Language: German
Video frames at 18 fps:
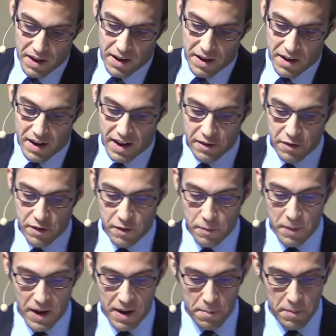Lass uns
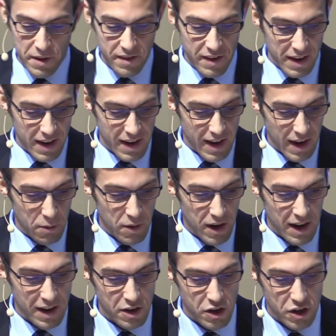mal ein bisschen genauer
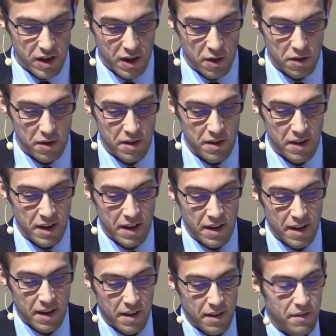anschauen,
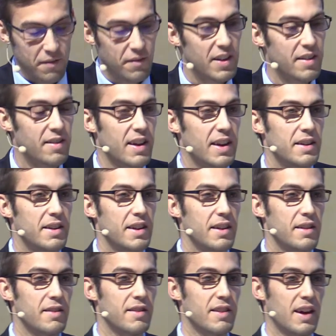wie sein
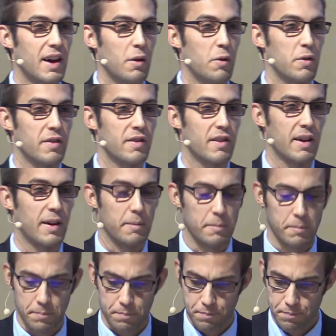Dienst da aussah.
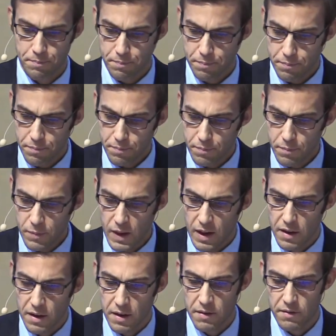
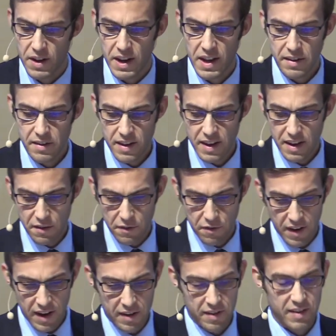Wir lesen in
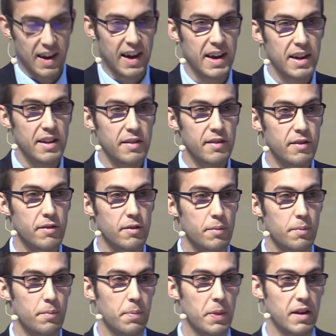Vers 1,
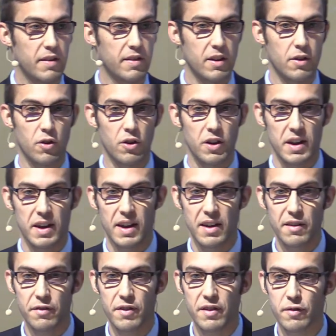dass er noch in
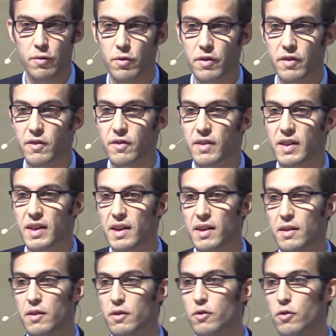Ephesus
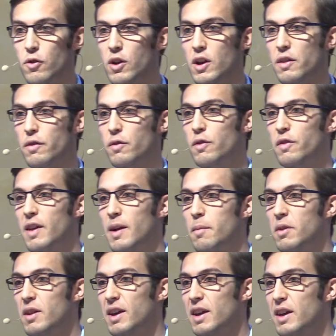die Jünger
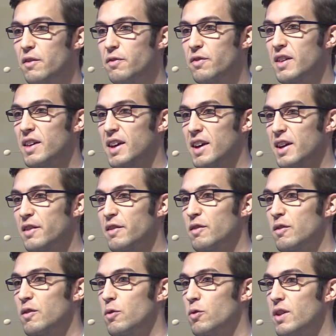zusammenrief, die
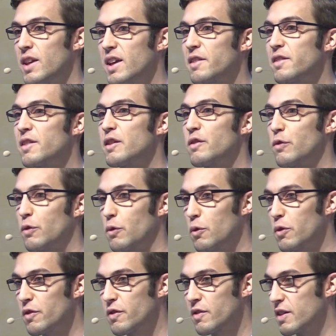Christen, und er sie
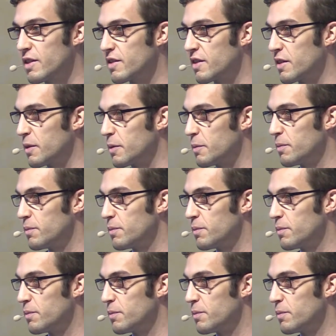tröstete.